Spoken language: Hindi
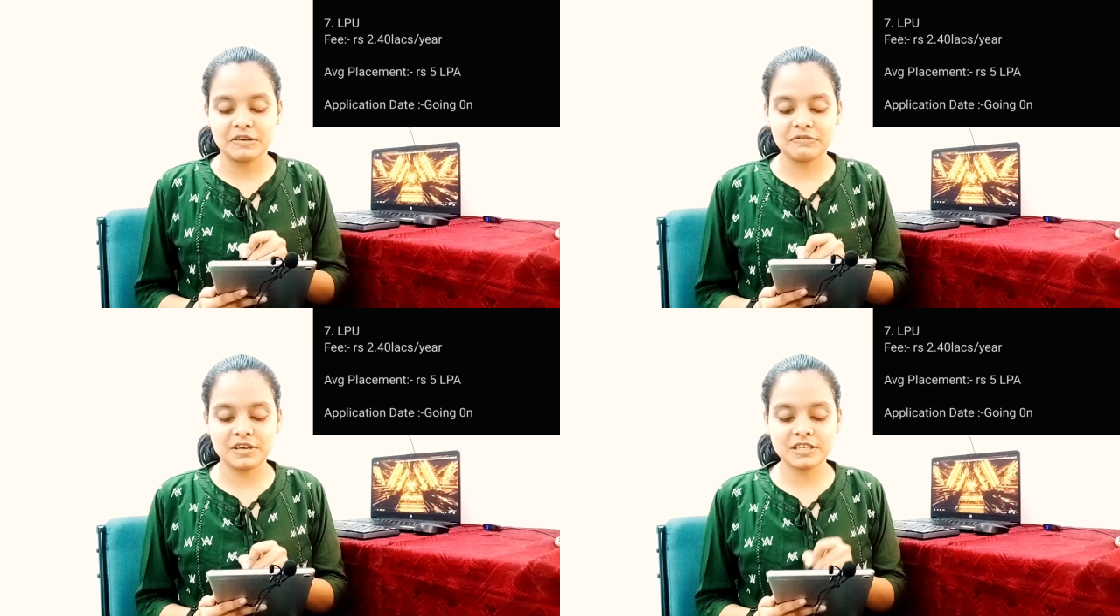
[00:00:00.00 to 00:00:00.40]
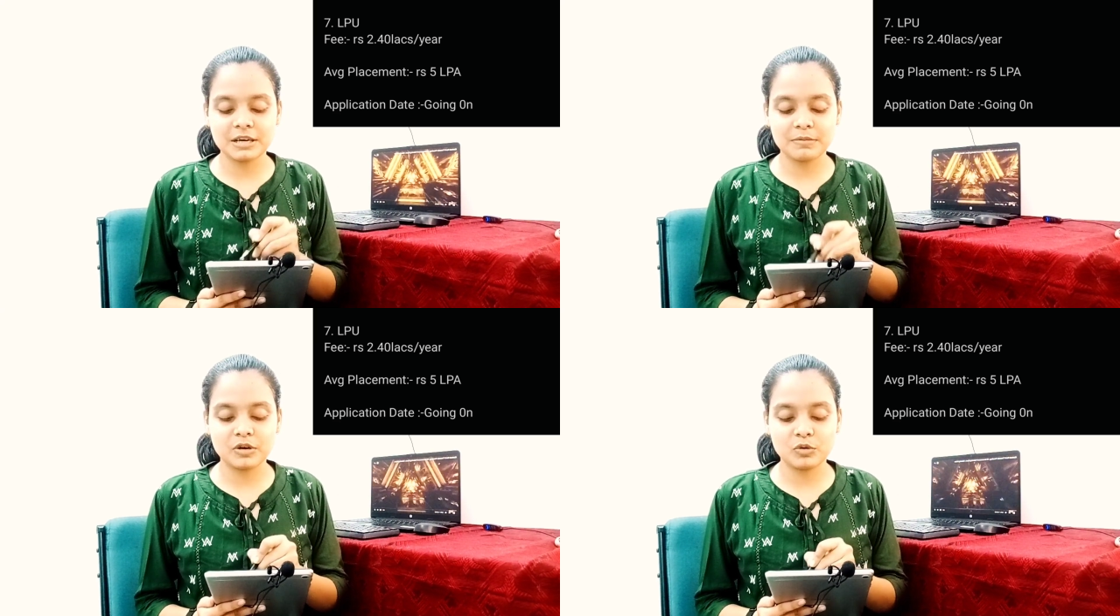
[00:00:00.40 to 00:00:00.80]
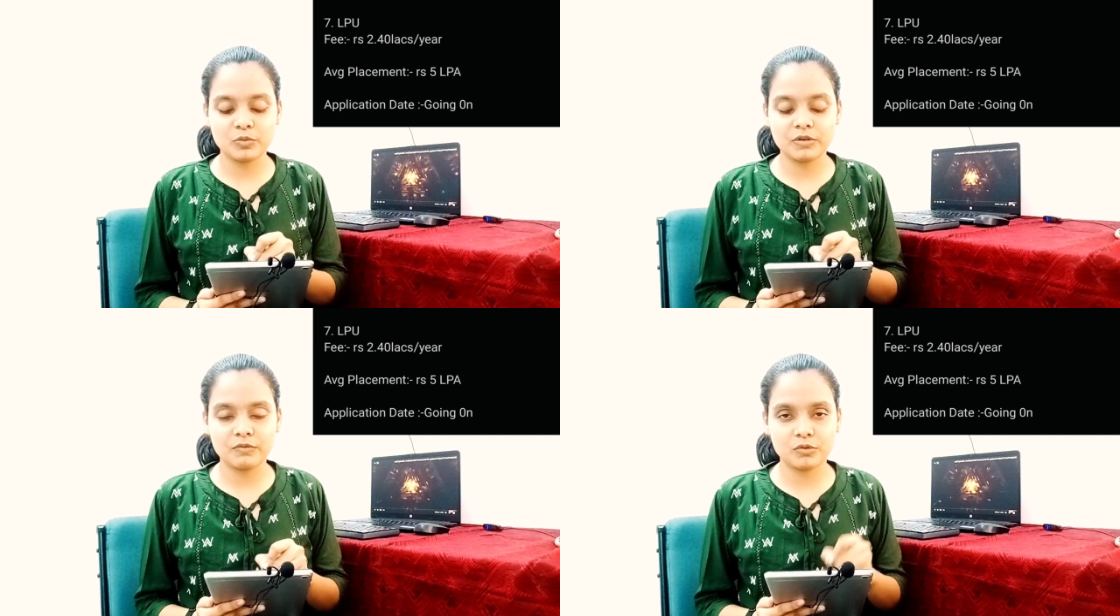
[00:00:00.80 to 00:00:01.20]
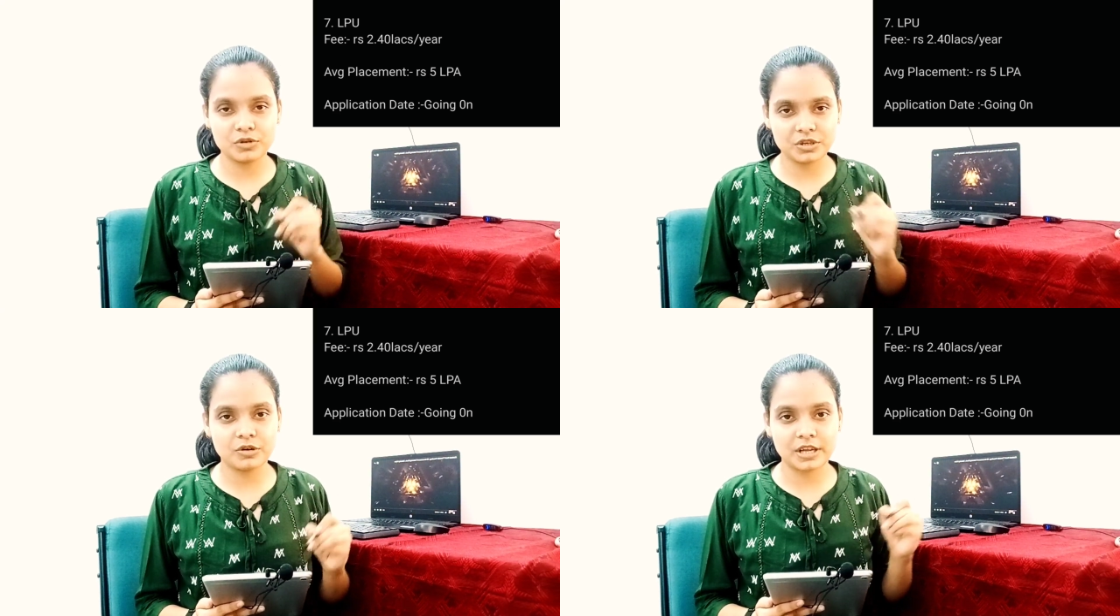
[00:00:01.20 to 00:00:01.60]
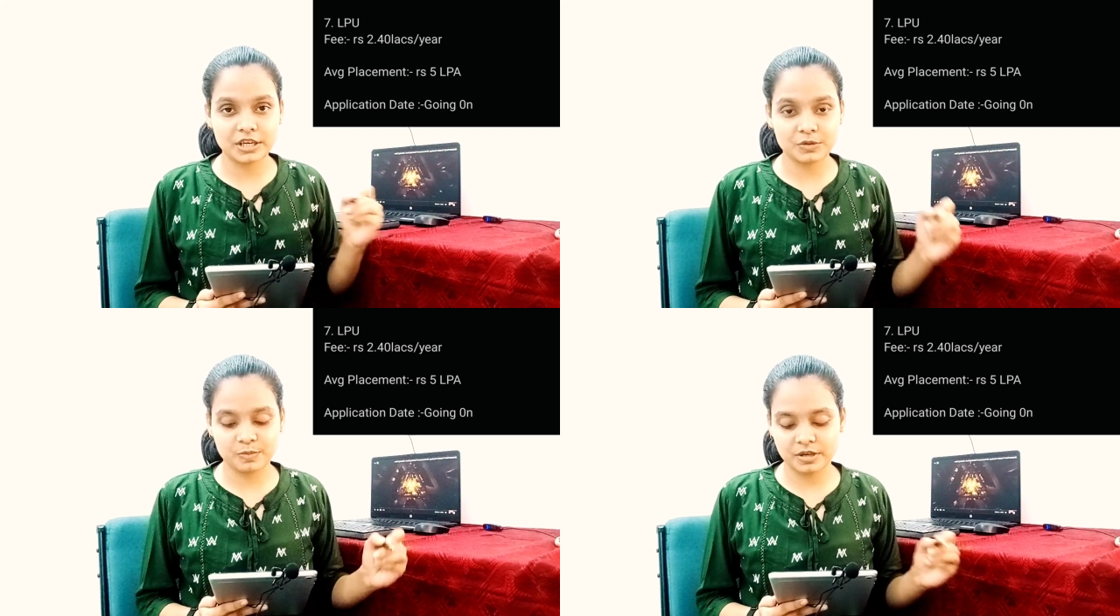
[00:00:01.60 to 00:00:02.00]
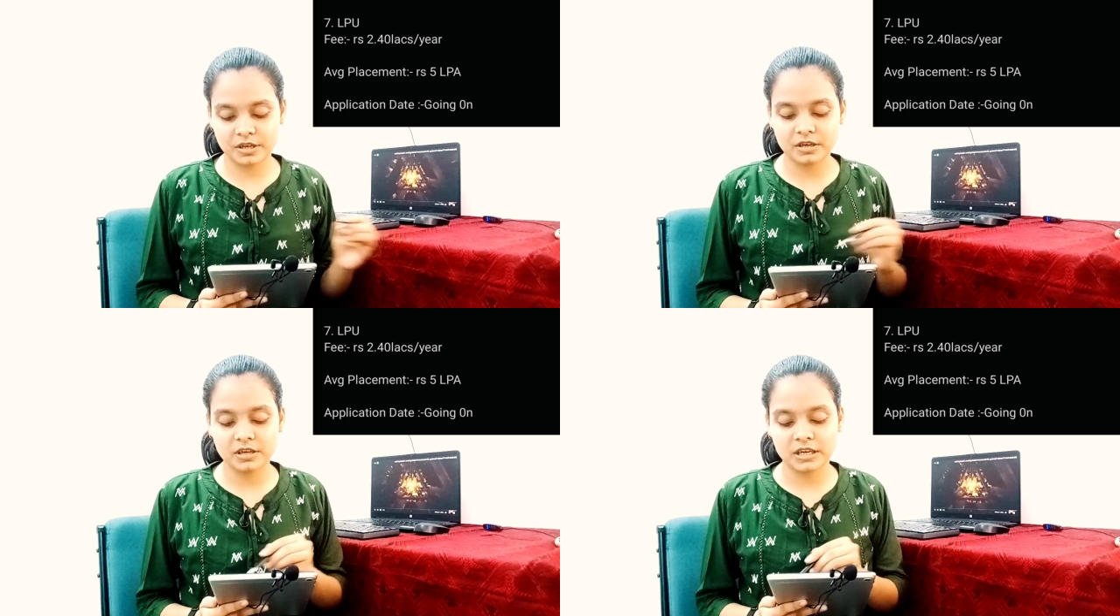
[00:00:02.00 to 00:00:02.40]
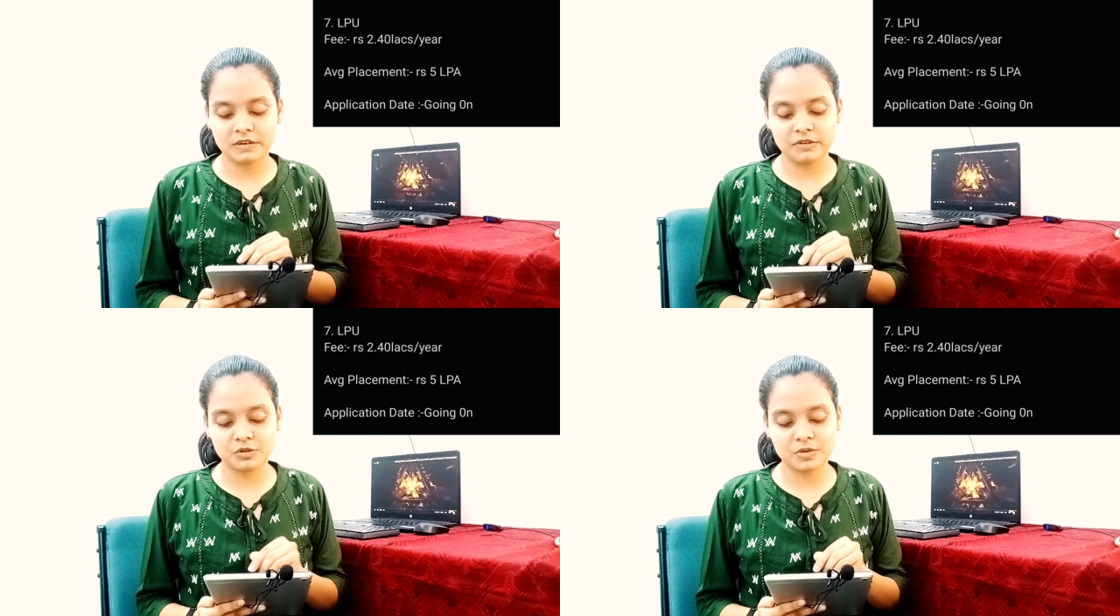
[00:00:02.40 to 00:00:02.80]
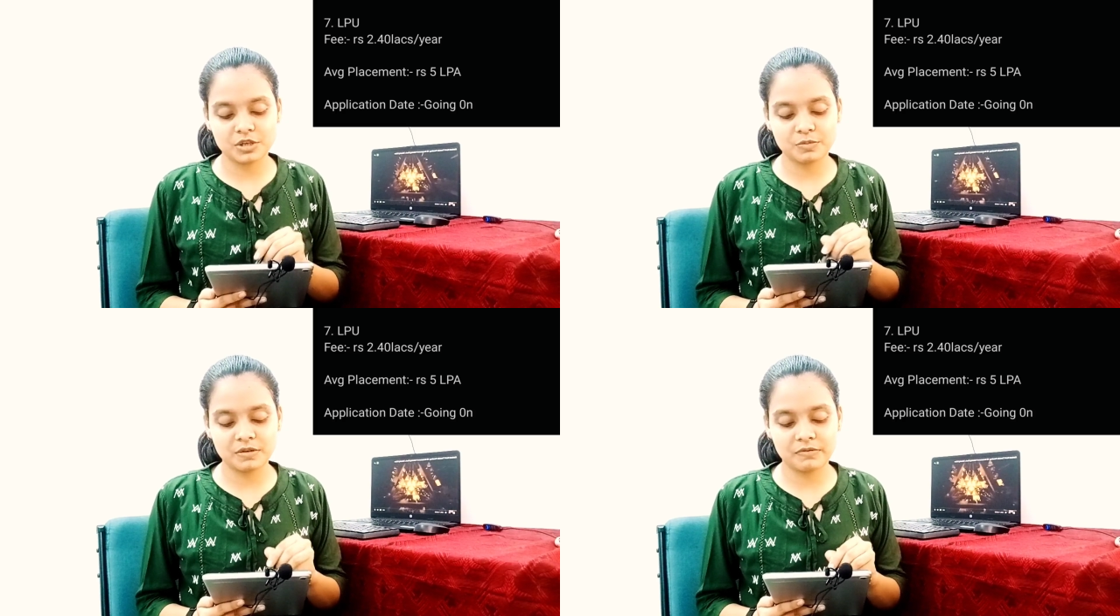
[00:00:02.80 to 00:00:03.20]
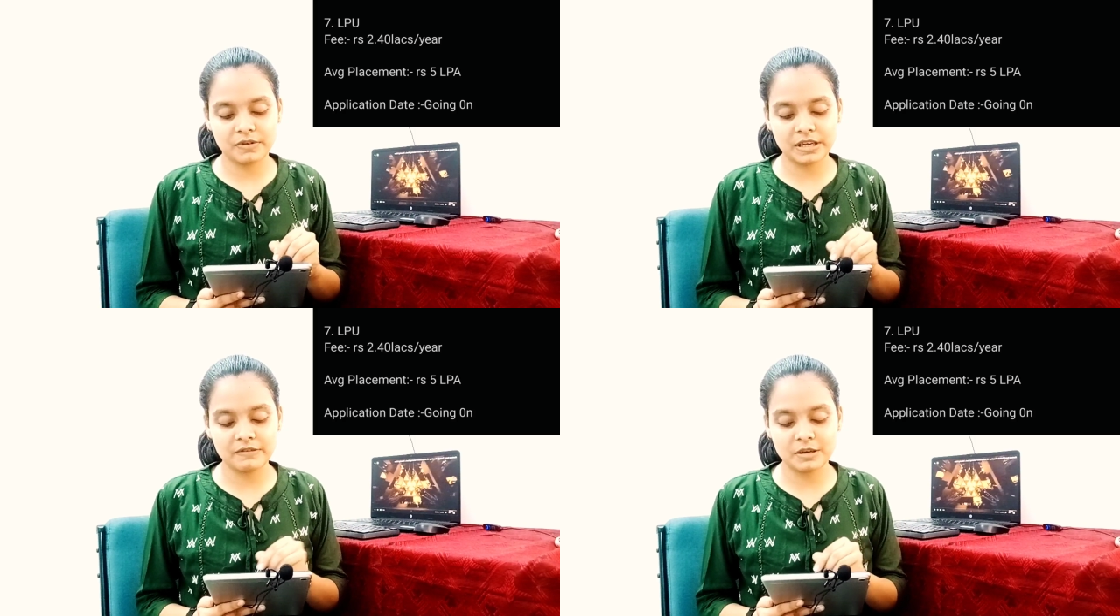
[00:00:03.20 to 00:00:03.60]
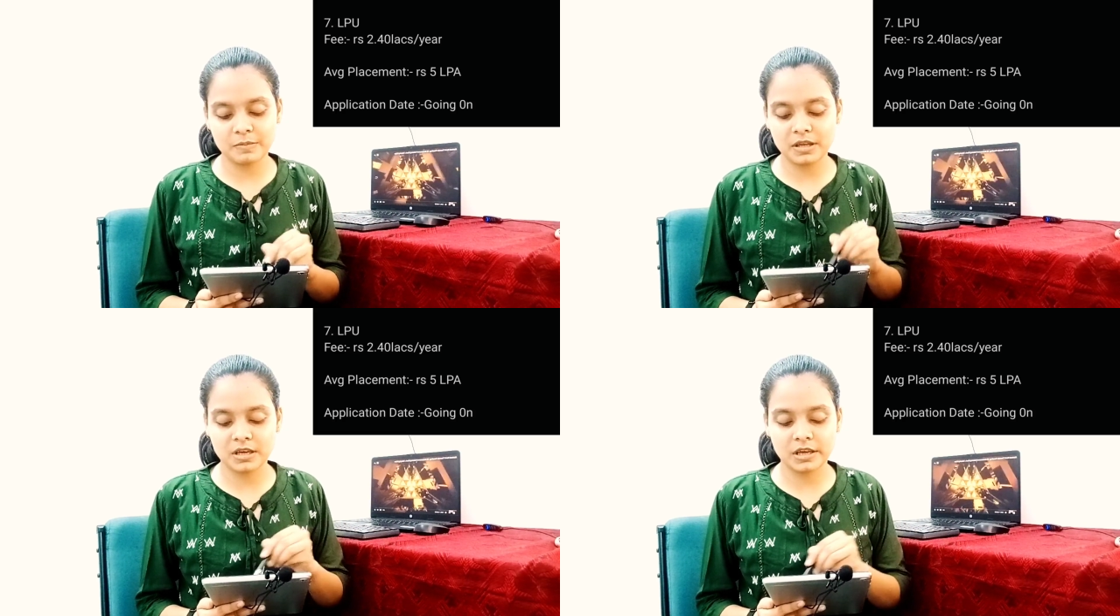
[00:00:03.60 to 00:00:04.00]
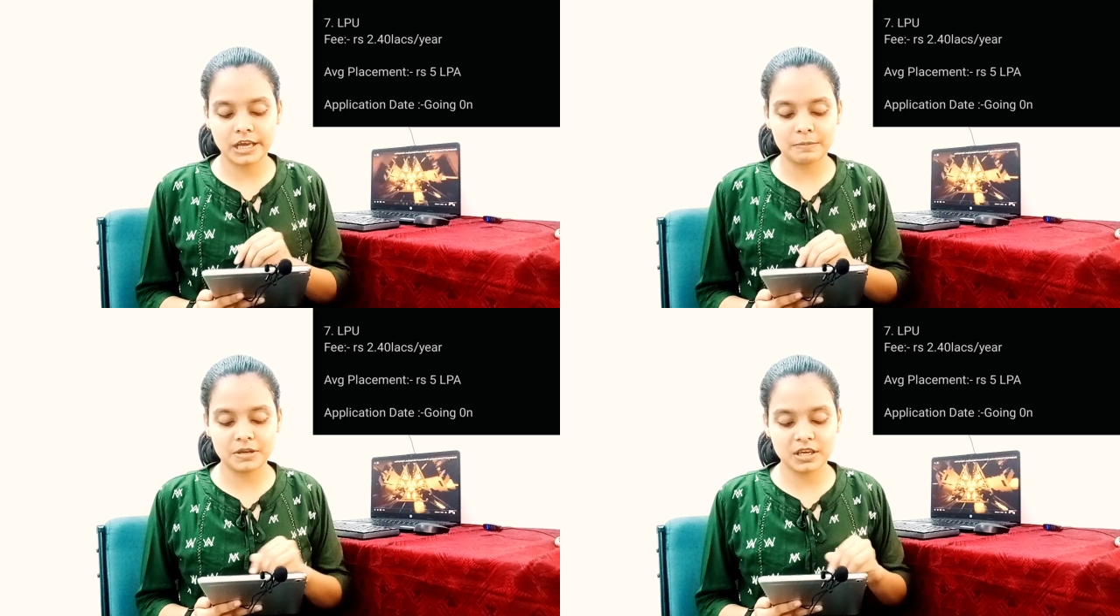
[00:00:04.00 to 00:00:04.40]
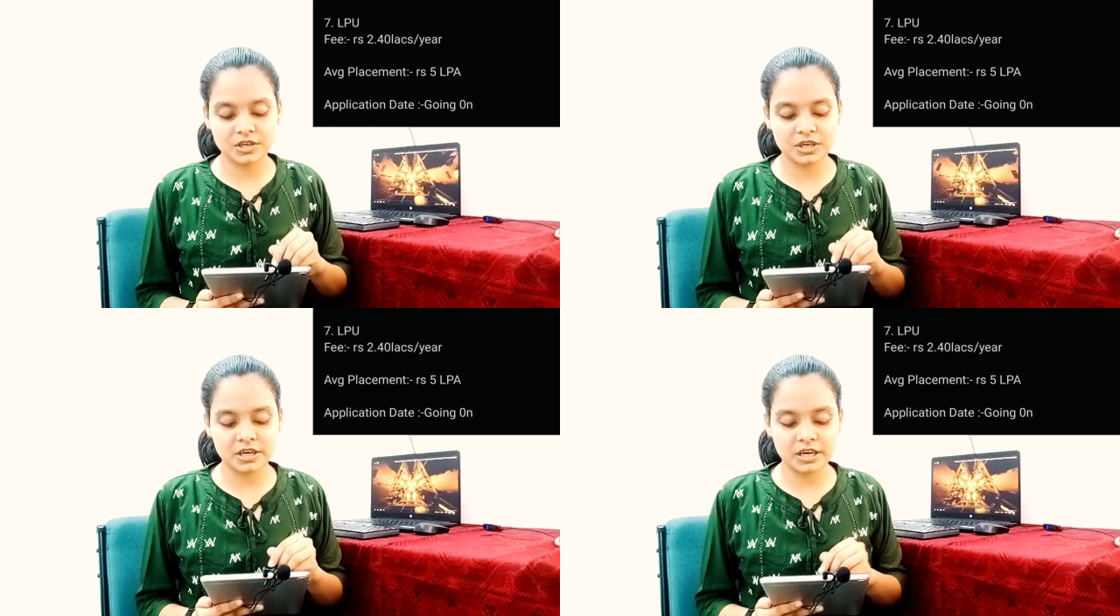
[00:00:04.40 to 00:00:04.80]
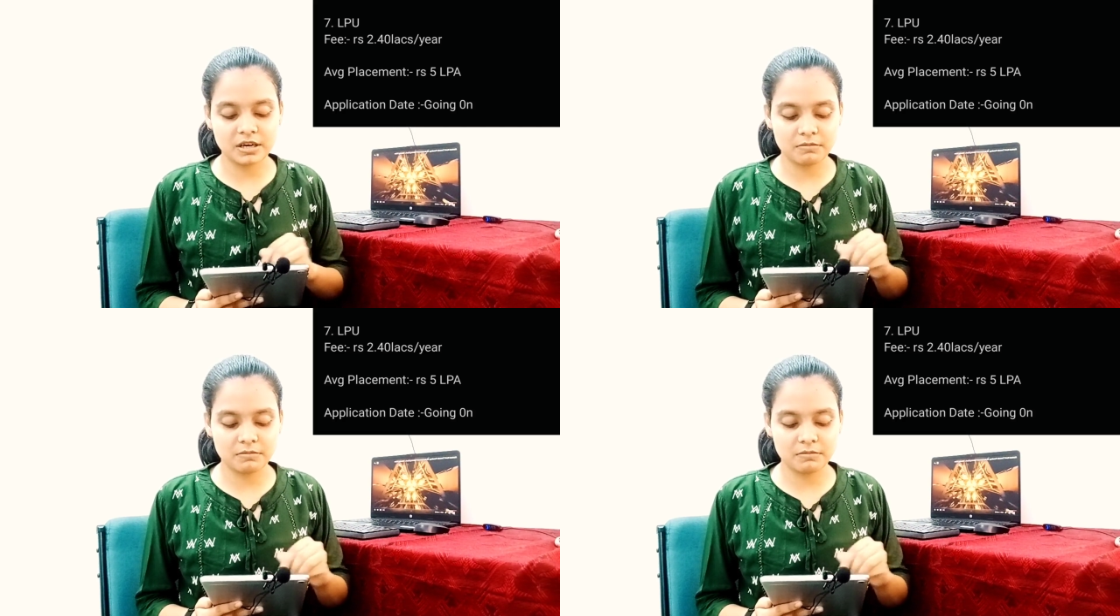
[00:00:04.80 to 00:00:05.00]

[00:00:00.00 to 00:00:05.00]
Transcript: फीस आपका टू पॉइंट फोर जीरो लैक्स पर ईयर एवरेज प्लेसमेंट फाइव एल पी ए है एप्लीकेशन डेट